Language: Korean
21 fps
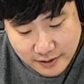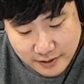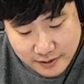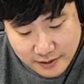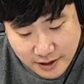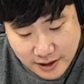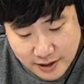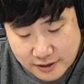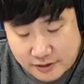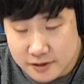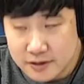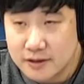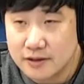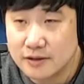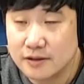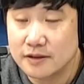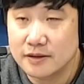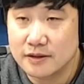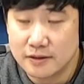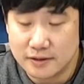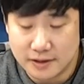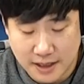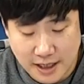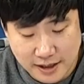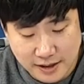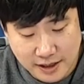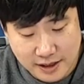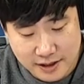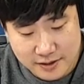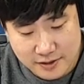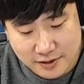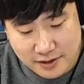아 이거는
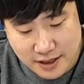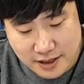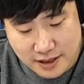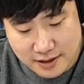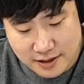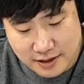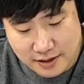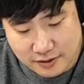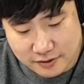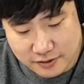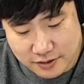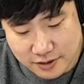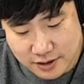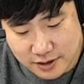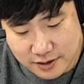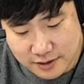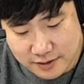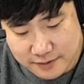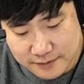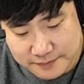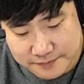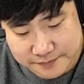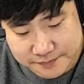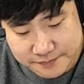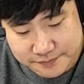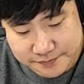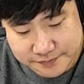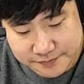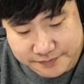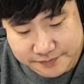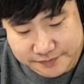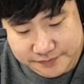카타르전 할 때였군요.
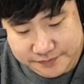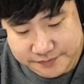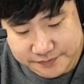음.